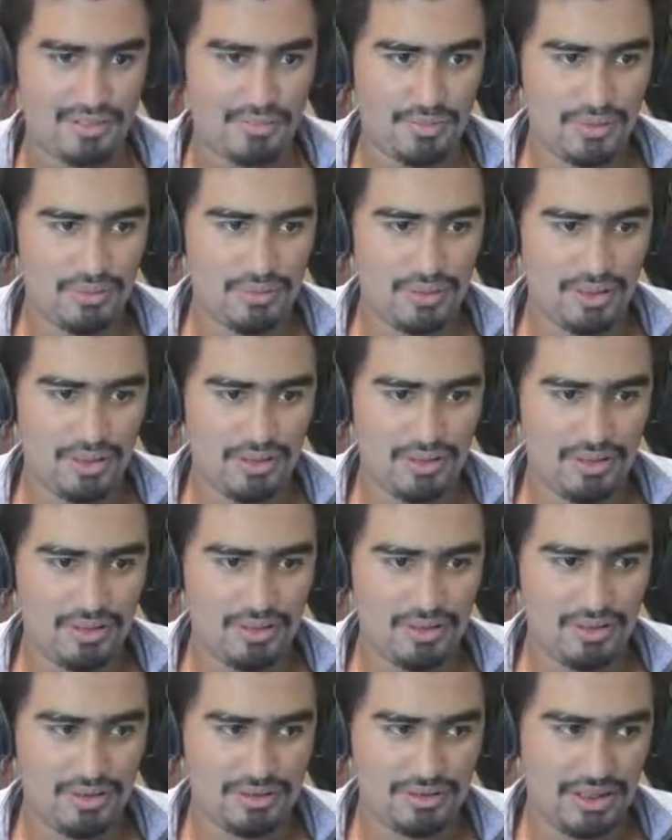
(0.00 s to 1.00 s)

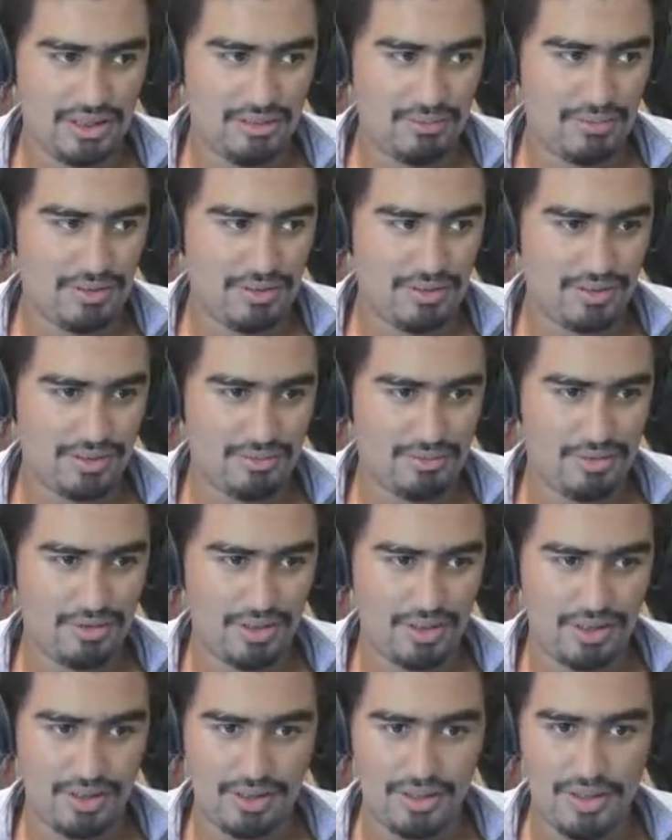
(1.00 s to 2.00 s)
público, ¿sabes? Como
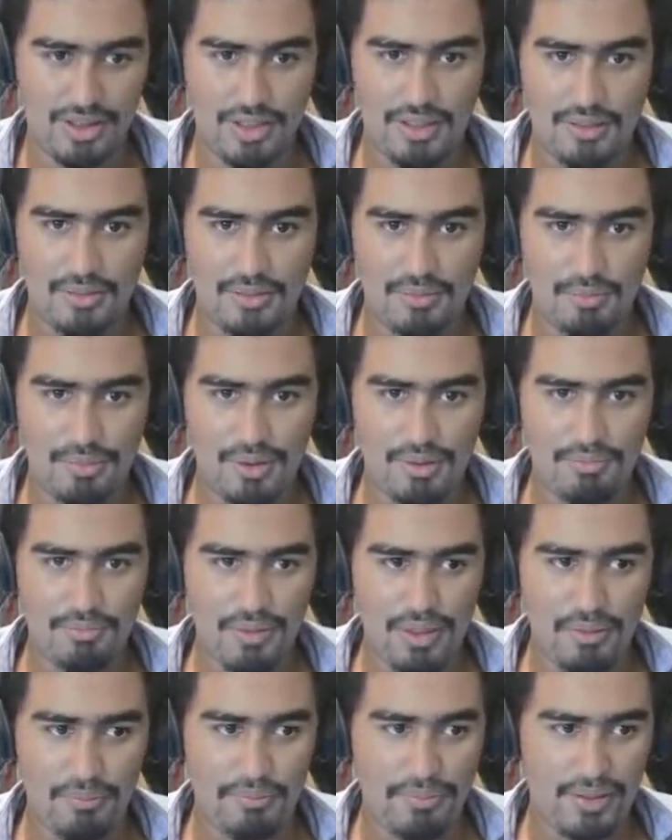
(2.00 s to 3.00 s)
que pum
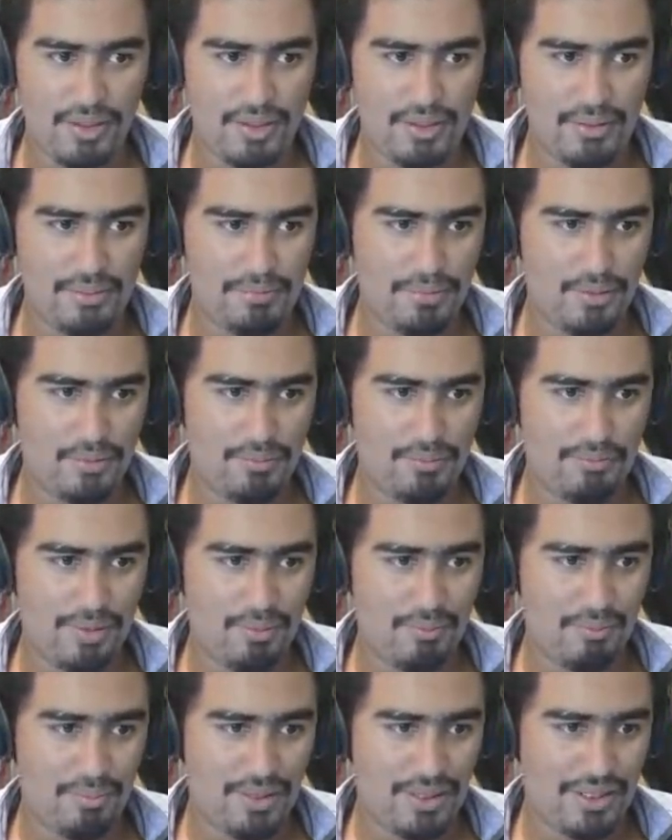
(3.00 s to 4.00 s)
pim pam, pum
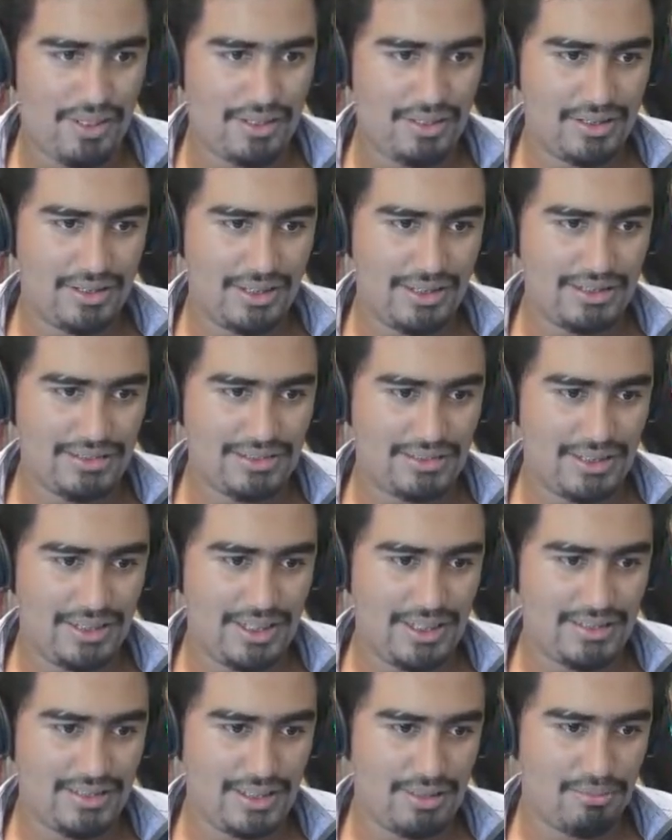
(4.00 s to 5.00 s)
pim pam, que se
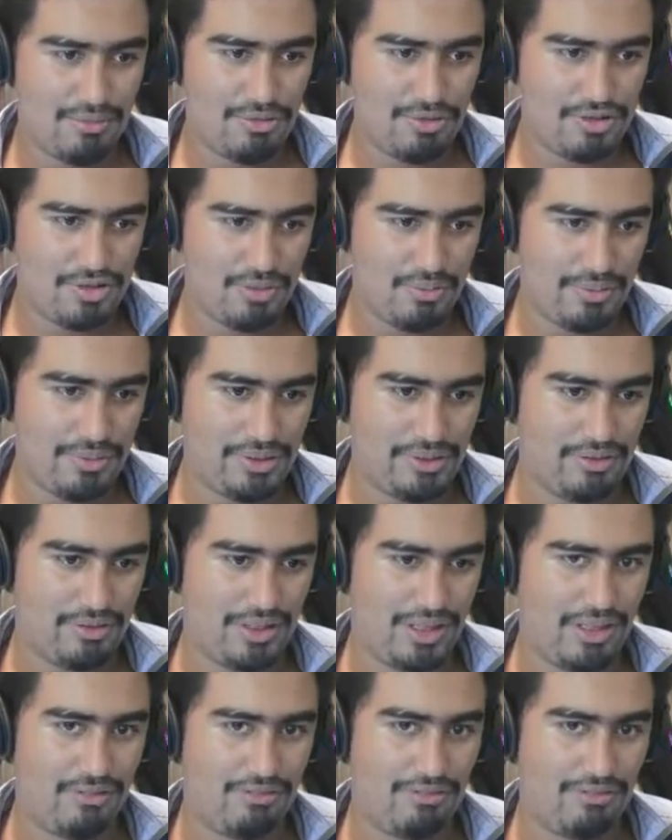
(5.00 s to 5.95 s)
dice mucho pero que al